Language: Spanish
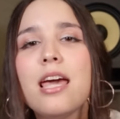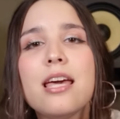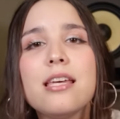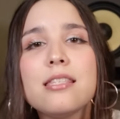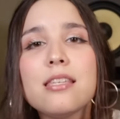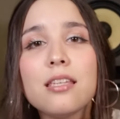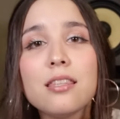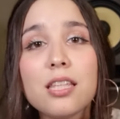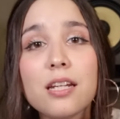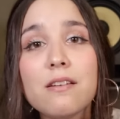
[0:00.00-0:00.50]

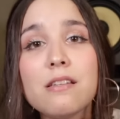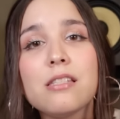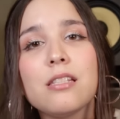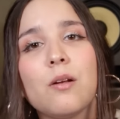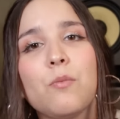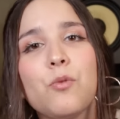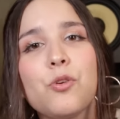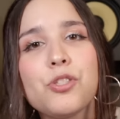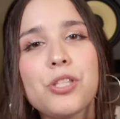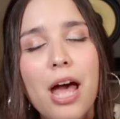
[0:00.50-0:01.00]
es que
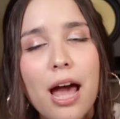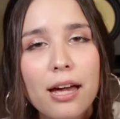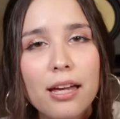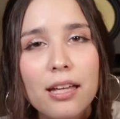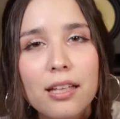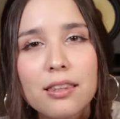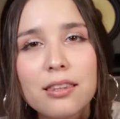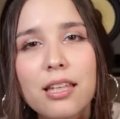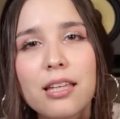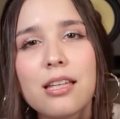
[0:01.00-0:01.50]
entrevistamos a
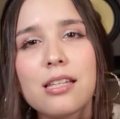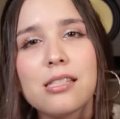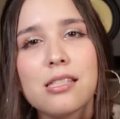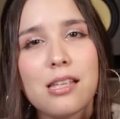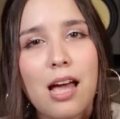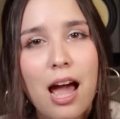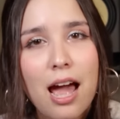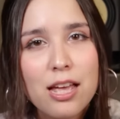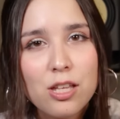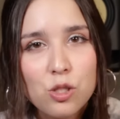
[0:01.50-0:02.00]
gente que
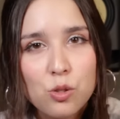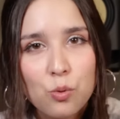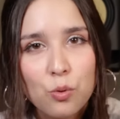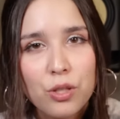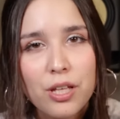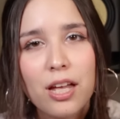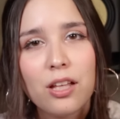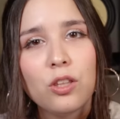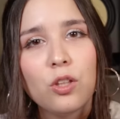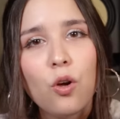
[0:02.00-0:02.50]
está
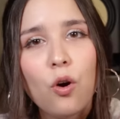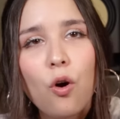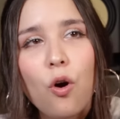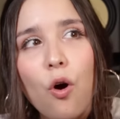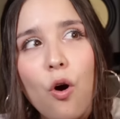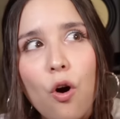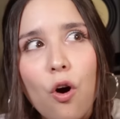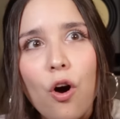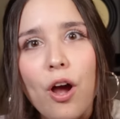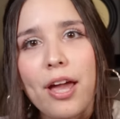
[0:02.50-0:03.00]
estudiando
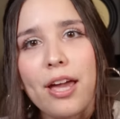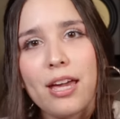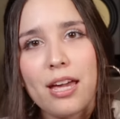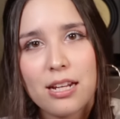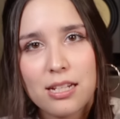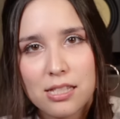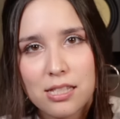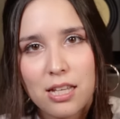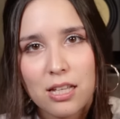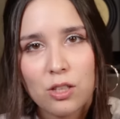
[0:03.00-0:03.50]
o
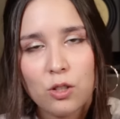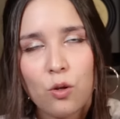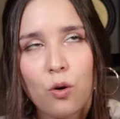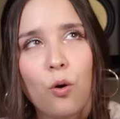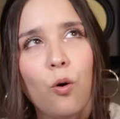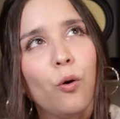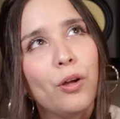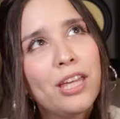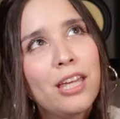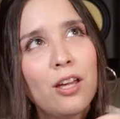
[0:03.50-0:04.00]
ejerciendo
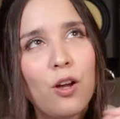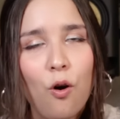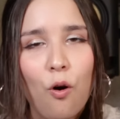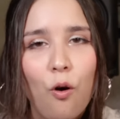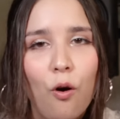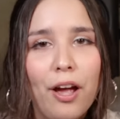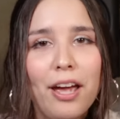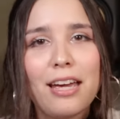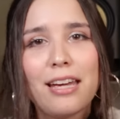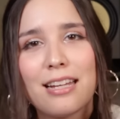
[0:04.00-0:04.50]
o y
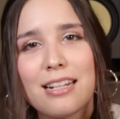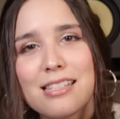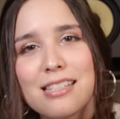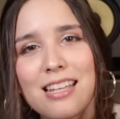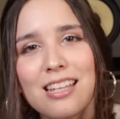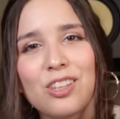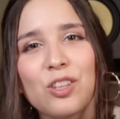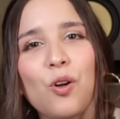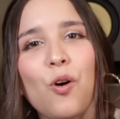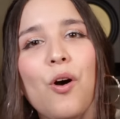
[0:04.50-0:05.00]
o
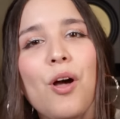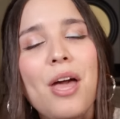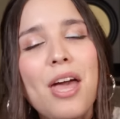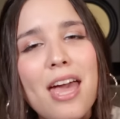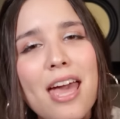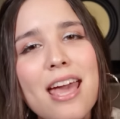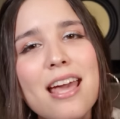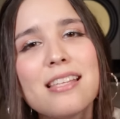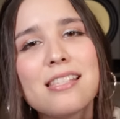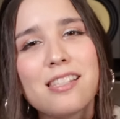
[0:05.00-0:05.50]
ejerciendo
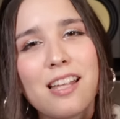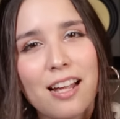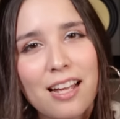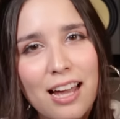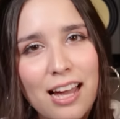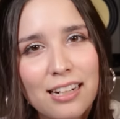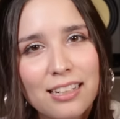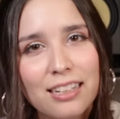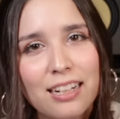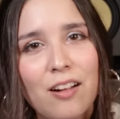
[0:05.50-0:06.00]
esta
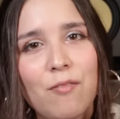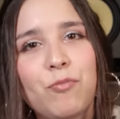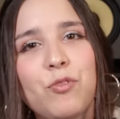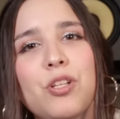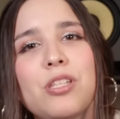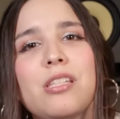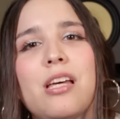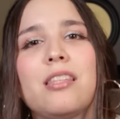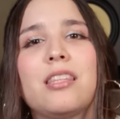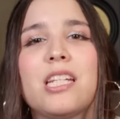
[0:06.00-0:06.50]
carrera.
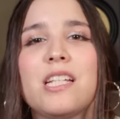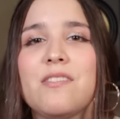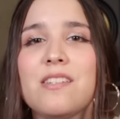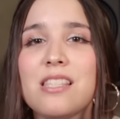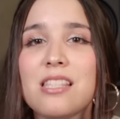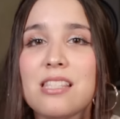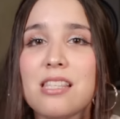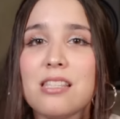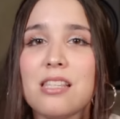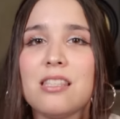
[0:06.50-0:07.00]
Entonces, a través
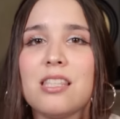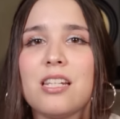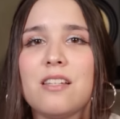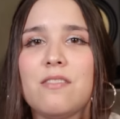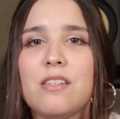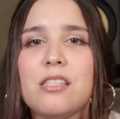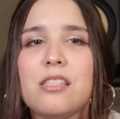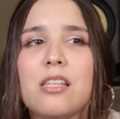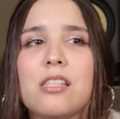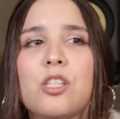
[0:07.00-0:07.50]
de estas
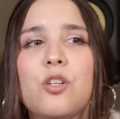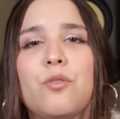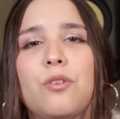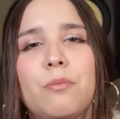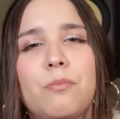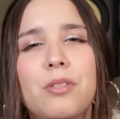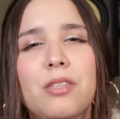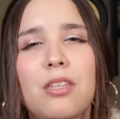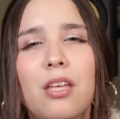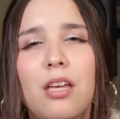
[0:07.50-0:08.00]
entrevistas y
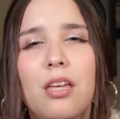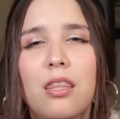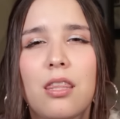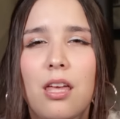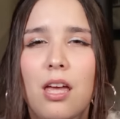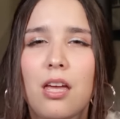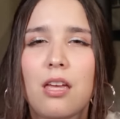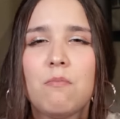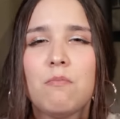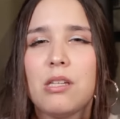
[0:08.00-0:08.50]
obviamente
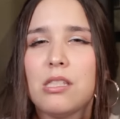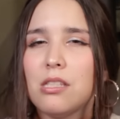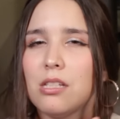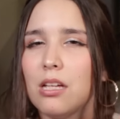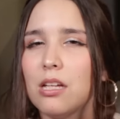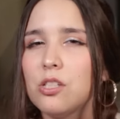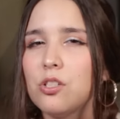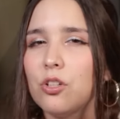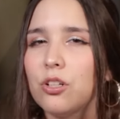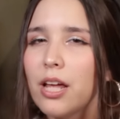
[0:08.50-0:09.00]
de
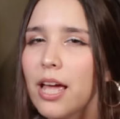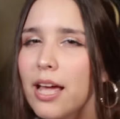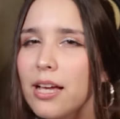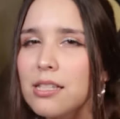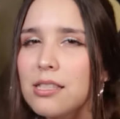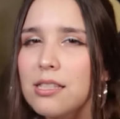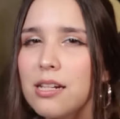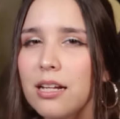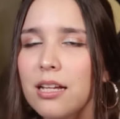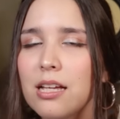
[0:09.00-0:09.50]
investigación
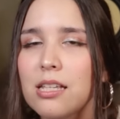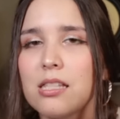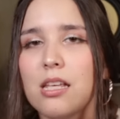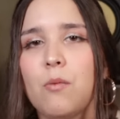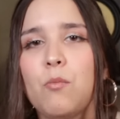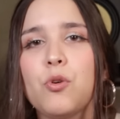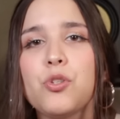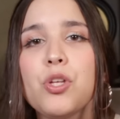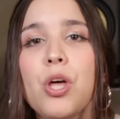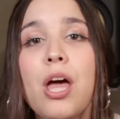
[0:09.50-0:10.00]
extra que
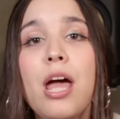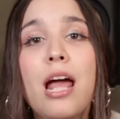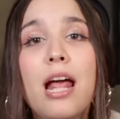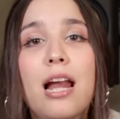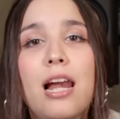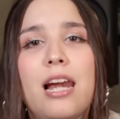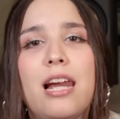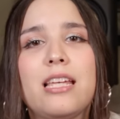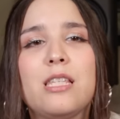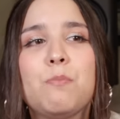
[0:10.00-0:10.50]
hacemos,
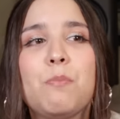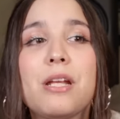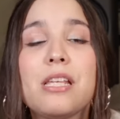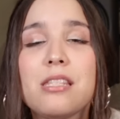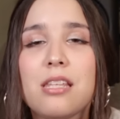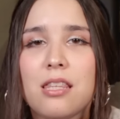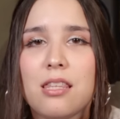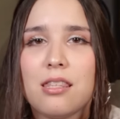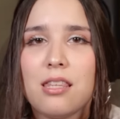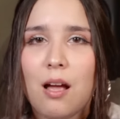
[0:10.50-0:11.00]
les
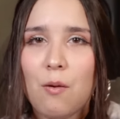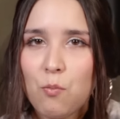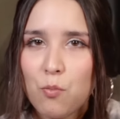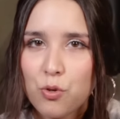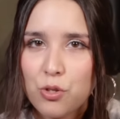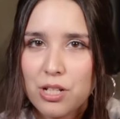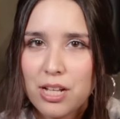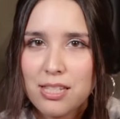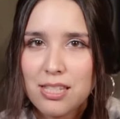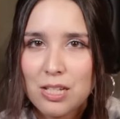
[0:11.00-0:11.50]

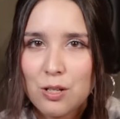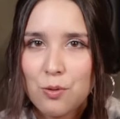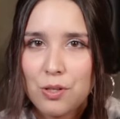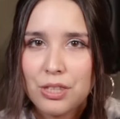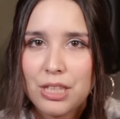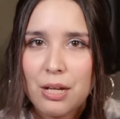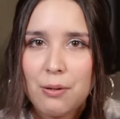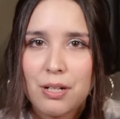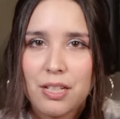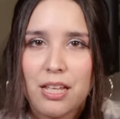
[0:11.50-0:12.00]
presentamos las
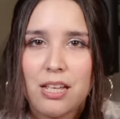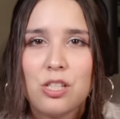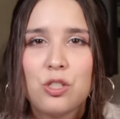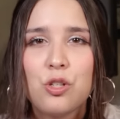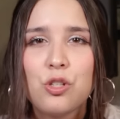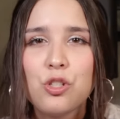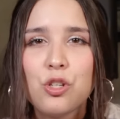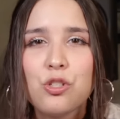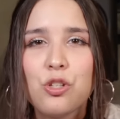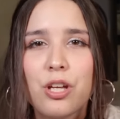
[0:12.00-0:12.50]
50 verdades
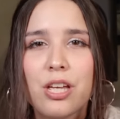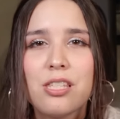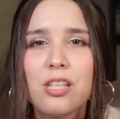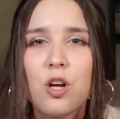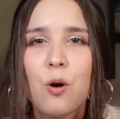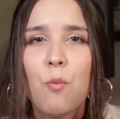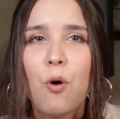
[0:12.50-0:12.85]
entonces yo soy así